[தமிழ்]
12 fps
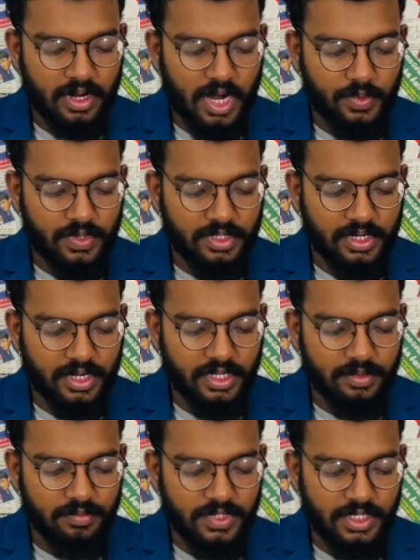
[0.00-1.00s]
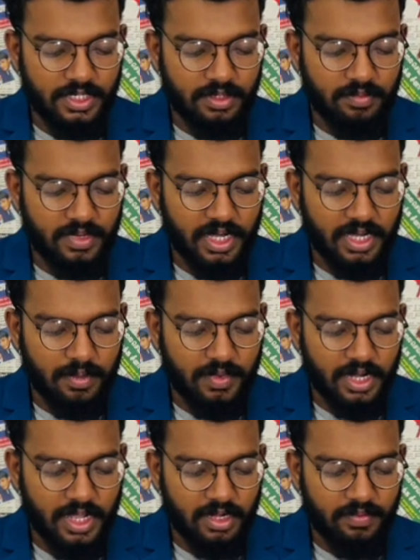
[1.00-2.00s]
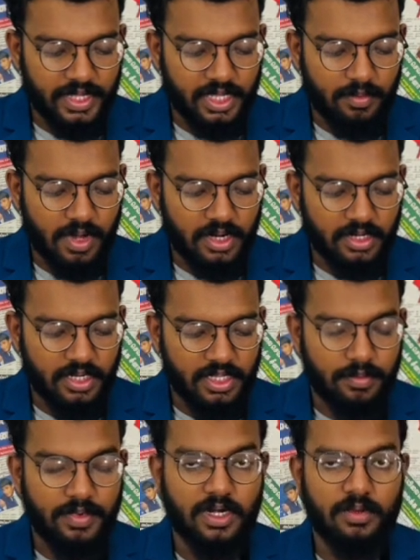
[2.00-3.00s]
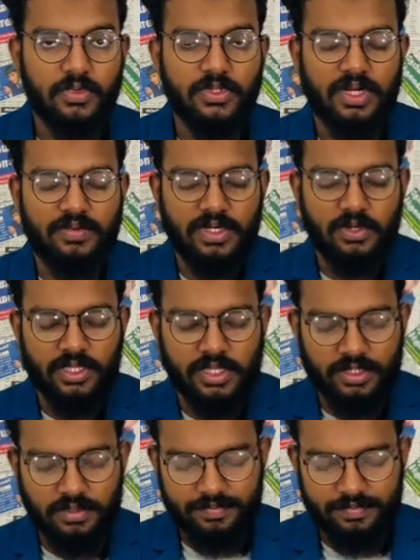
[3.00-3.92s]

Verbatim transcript: இராணுவத்தினரை மீண்டும் விளக்கமறியலில் வைக்குமாறு நீதிமன்றம் உத்தரவிட்டுள்ளது